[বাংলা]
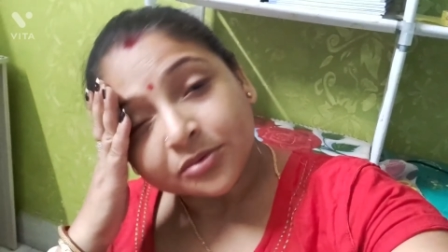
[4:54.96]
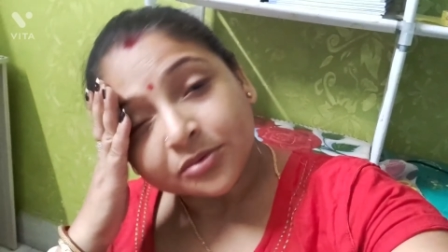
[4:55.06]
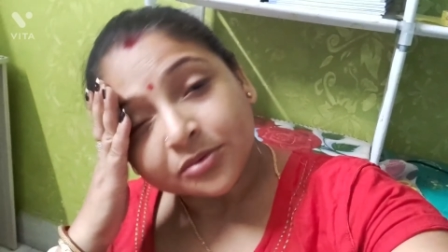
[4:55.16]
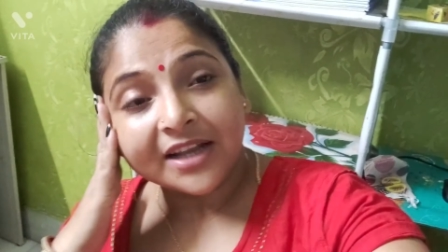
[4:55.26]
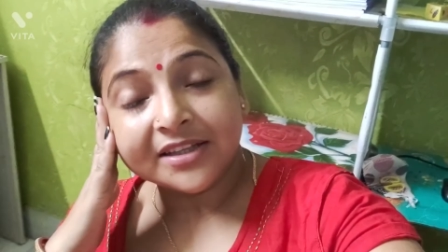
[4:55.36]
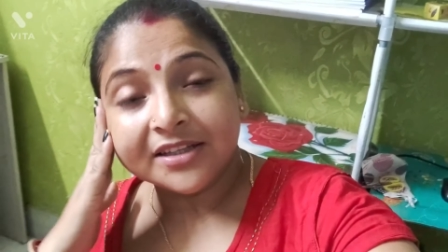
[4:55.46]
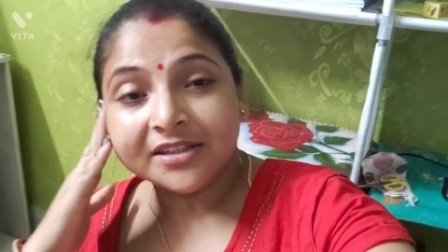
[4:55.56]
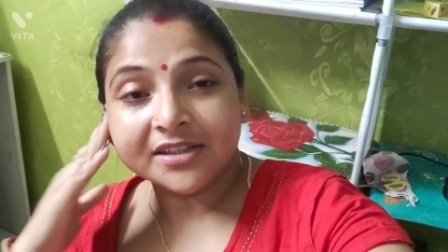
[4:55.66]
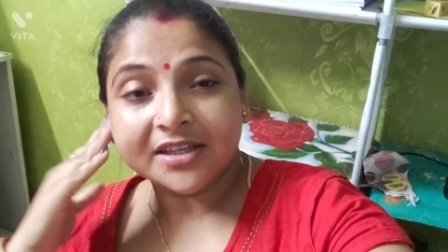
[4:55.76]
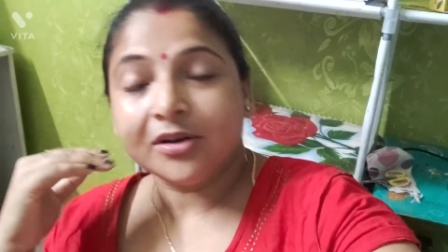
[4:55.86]
সারাদিন
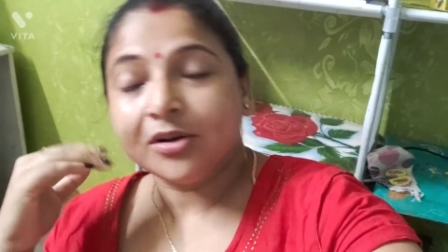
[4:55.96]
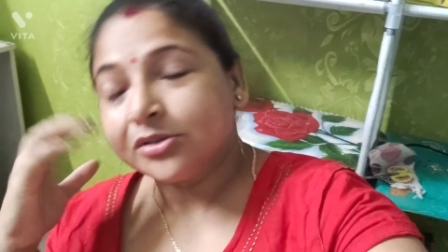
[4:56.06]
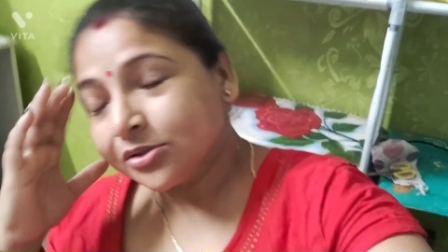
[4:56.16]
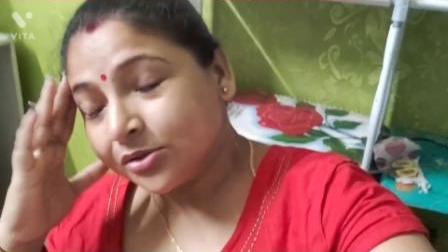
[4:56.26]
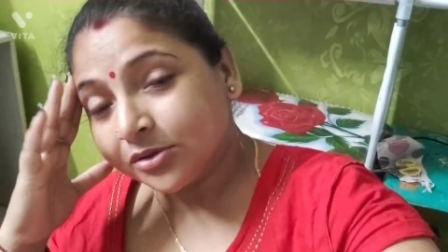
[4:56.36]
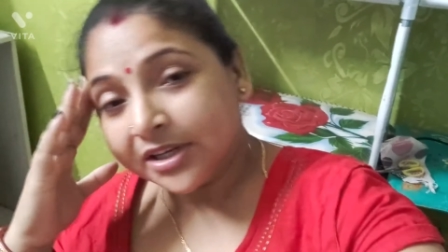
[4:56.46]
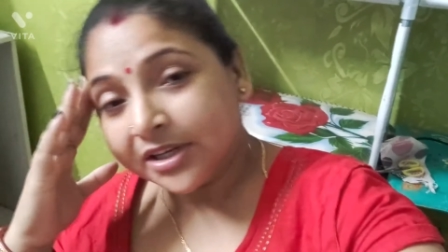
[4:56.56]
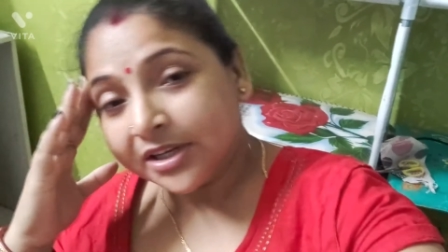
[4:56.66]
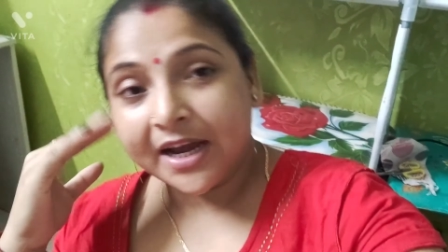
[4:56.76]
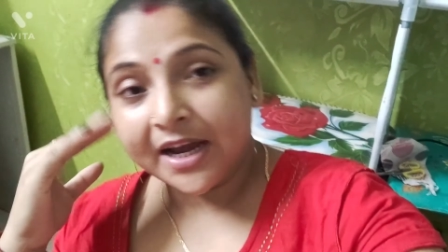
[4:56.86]
কি কষ্ট ওই
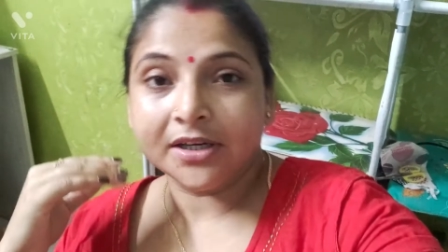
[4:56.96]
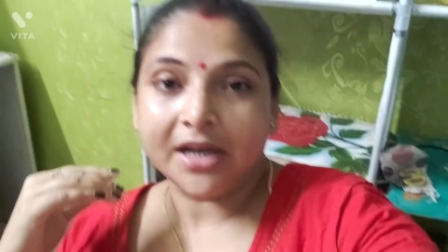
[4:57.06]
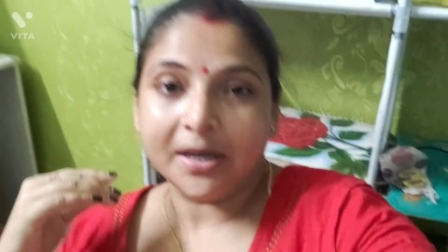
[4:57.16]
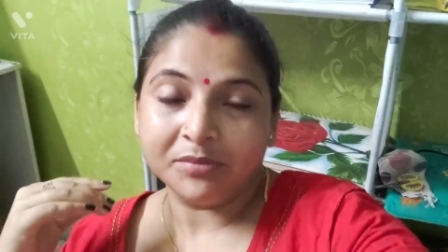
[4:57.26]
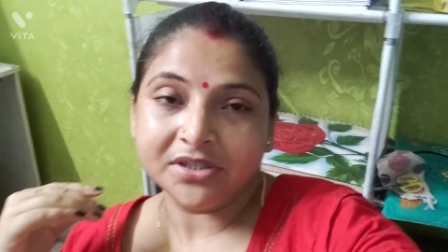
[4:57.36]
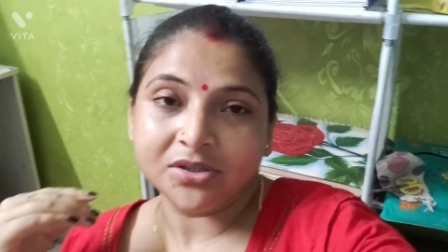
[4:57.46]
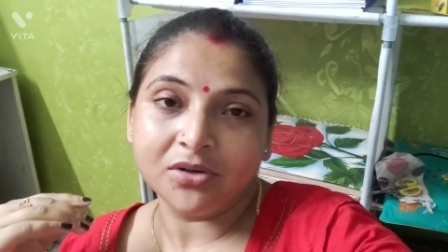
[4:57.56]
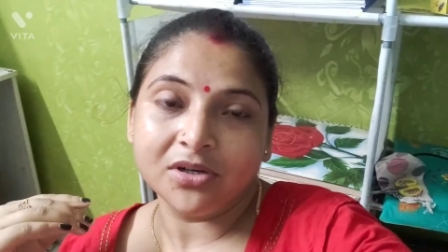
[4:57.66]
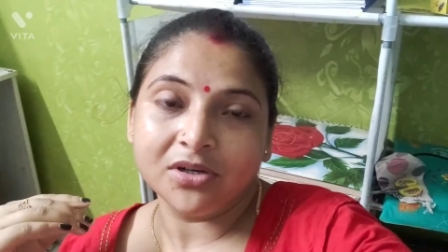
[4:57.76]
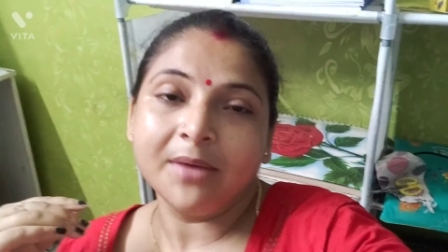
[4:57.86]
খাওয়া দাওয়া কমপ্লিট
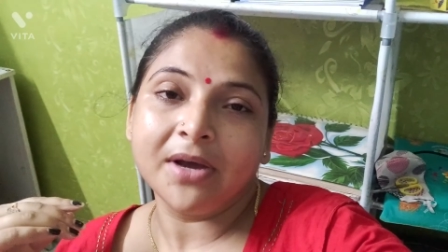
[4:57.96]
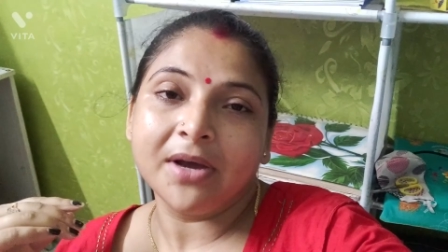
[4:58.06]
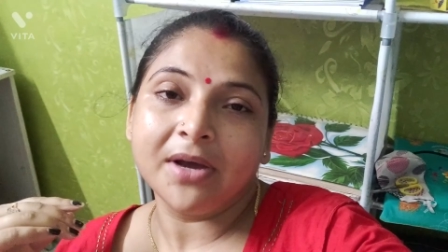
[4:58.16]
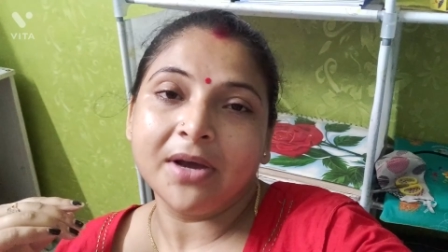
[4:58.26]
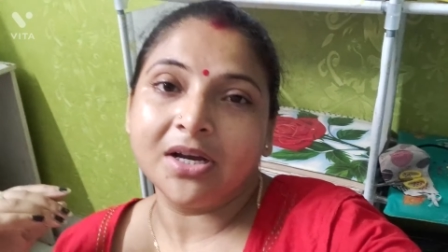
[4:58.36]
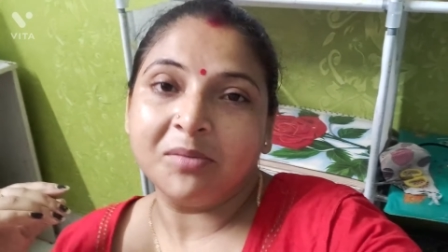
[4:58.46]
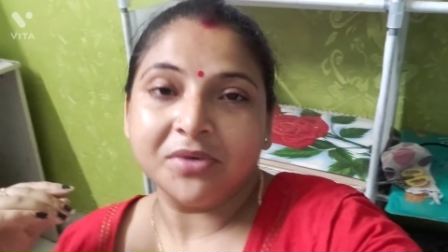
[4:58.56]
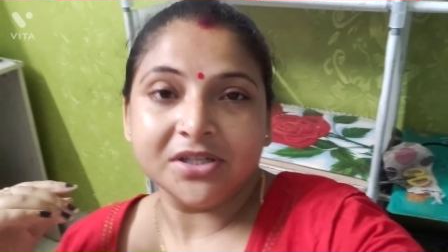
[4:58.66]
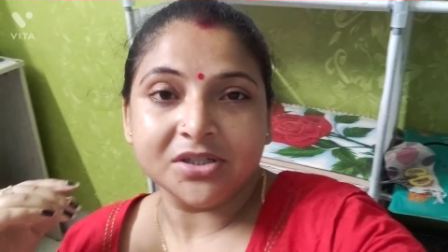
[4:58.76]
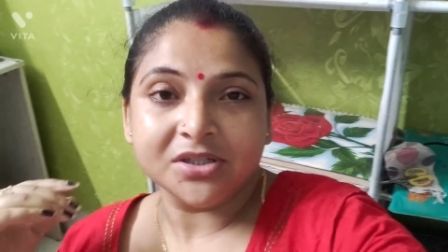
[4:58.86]
করলাম খাওয়া দাওয়া
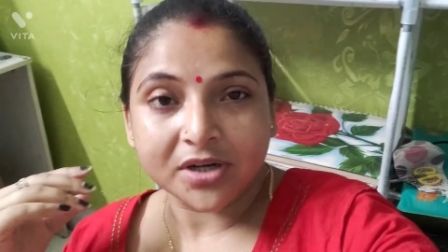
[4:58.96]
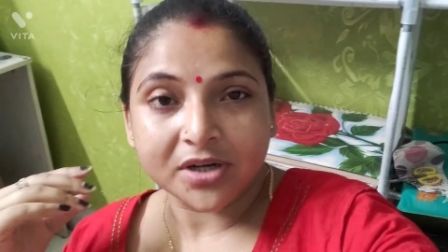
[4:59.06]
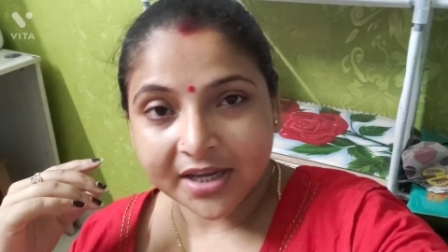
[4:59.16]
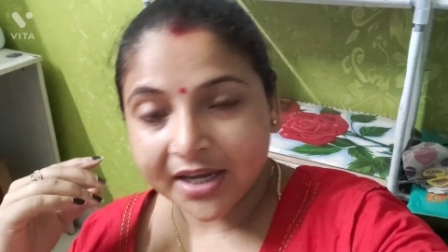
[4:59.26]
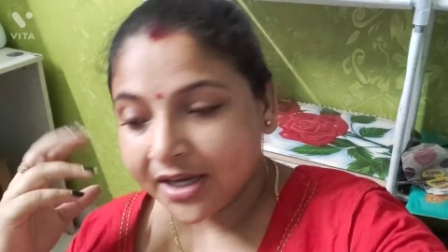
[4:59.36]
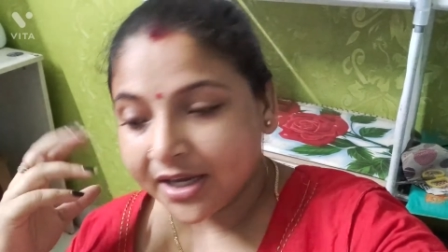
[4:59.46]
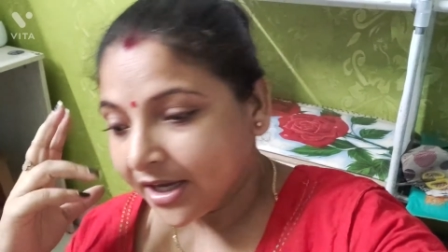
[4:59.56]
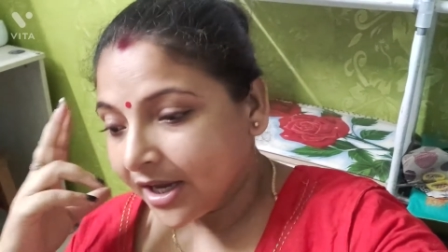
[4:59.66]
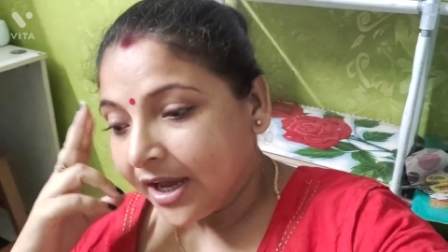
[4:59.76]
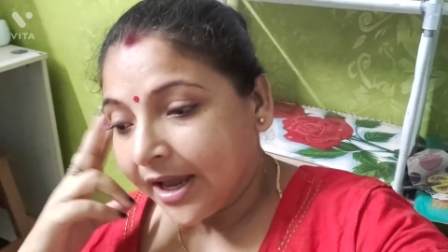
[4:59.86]
কমপ্লিট করে নিয়ে
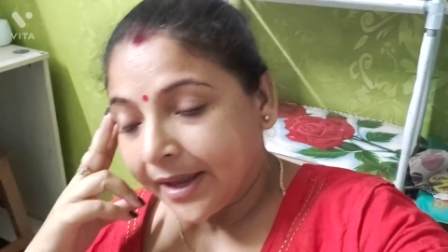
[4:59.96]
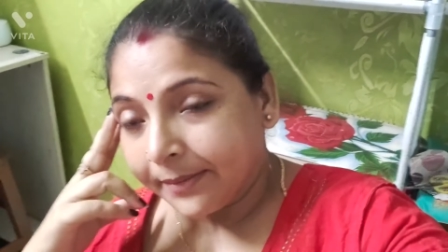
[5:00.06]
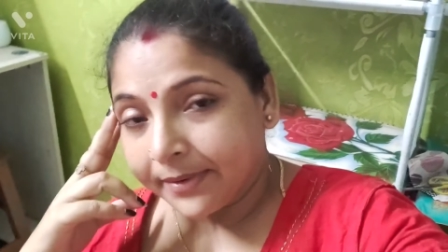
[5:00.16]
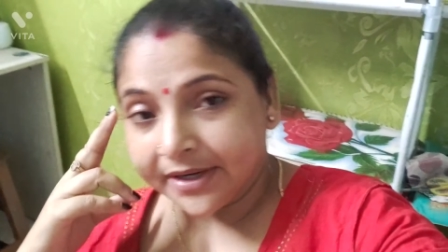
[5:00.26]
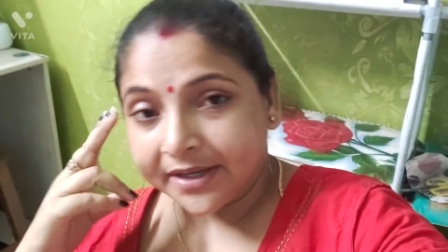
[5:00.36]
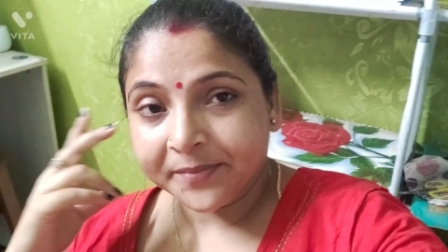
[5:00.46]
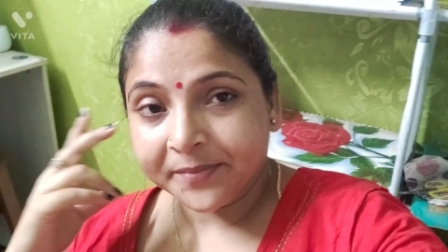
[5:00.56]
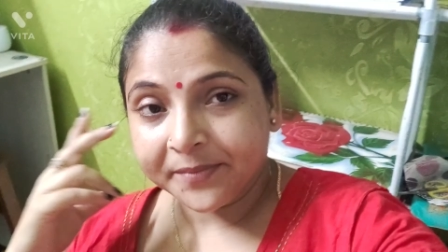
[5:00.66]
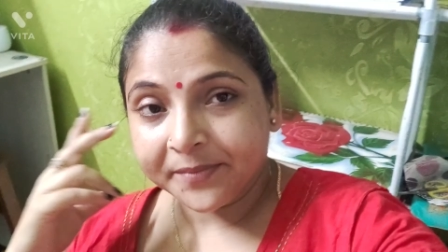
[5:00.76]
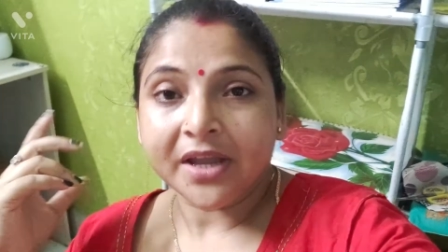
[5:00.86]
এবারে
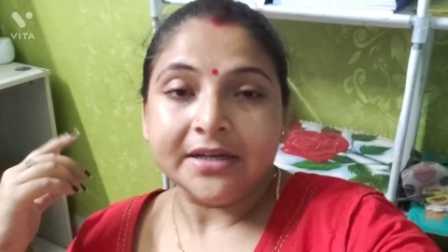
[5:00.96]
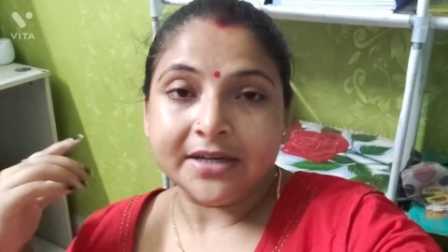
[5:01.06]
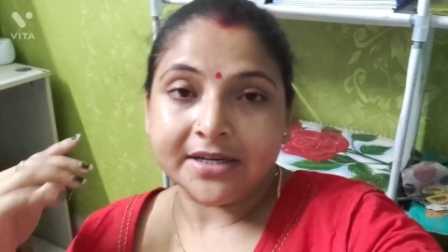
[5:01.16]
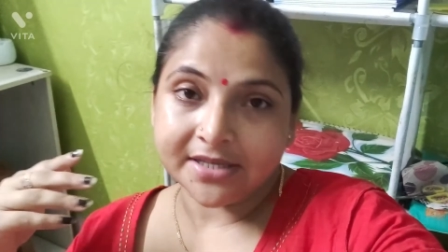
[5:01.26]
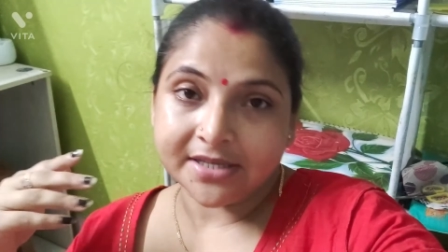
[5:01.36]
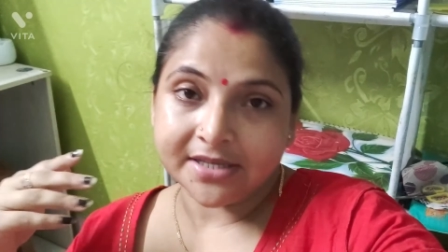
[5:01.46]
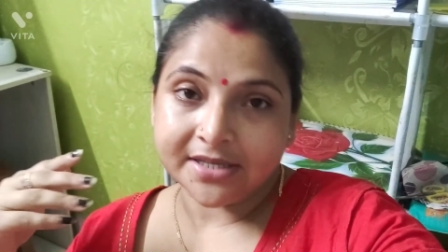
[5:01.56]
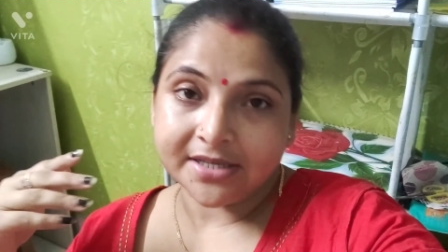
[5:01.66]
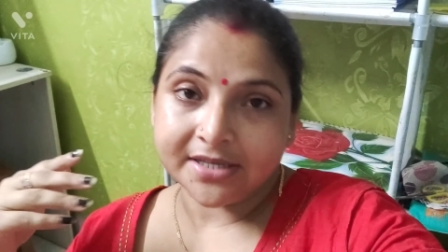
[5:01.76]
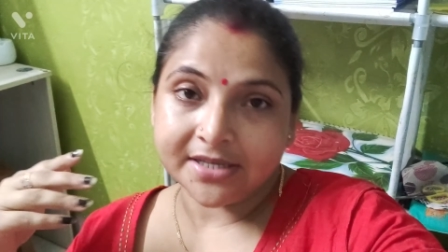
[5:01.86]
ড্রেসটা চেঞ্জ
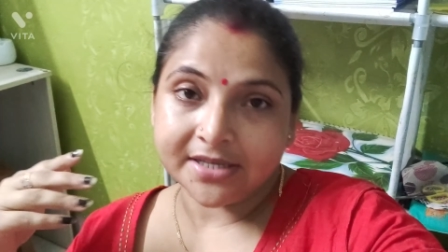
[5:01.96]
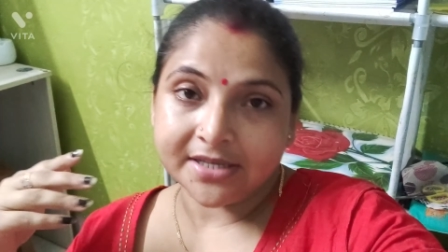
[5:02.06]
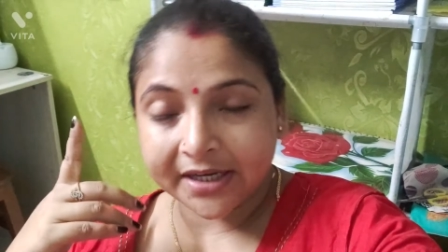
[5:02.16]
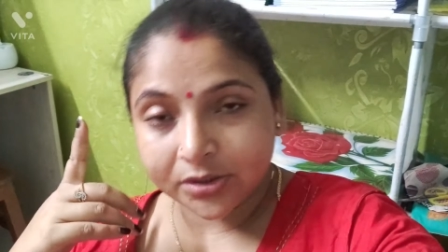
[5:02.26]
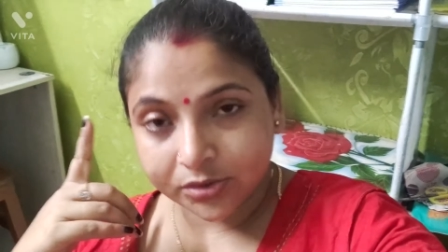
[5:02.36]
করব মাথায় একটু